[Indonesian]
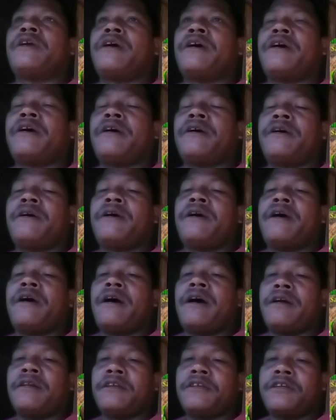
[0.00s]
ya
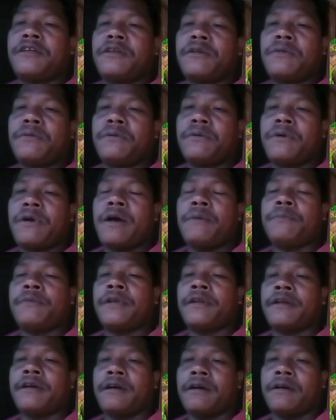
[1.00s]
ang ni channel ni ko
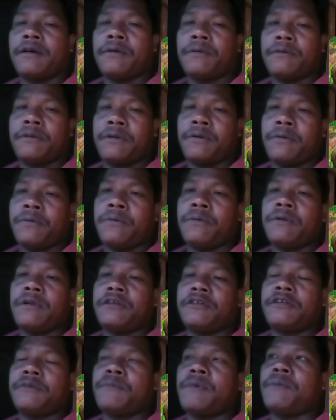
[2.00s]
update ka ka to ko
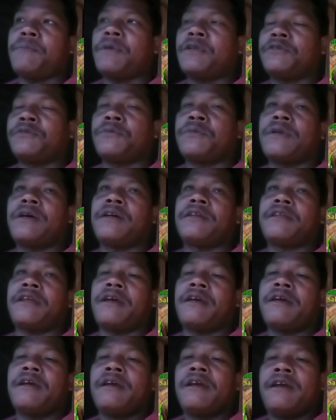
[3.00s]
nak simang mak suna
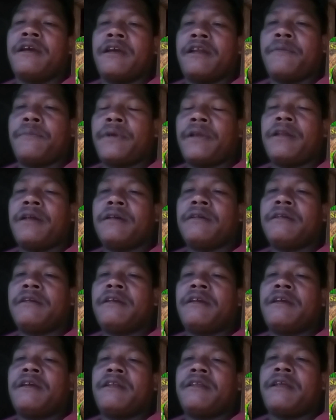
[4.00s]
kata lepengrang
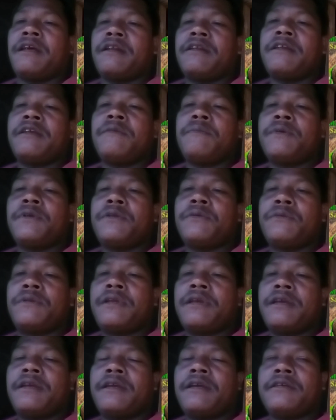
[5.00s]
tani video
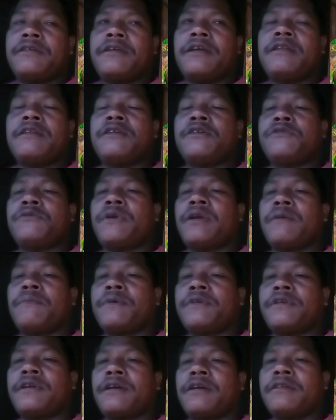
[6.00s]
di yasan
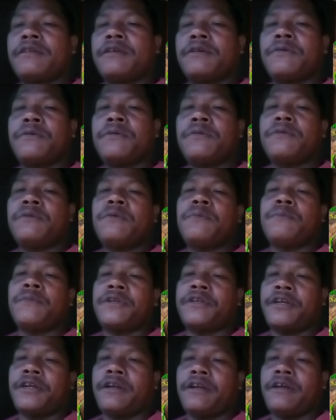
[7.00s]
nisweng ba sakan tikon
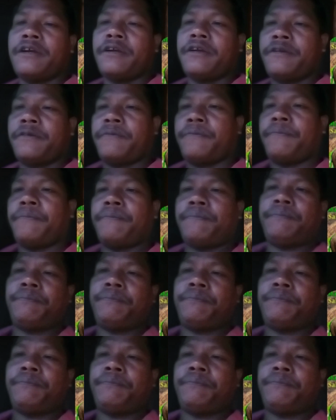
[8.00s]
mecela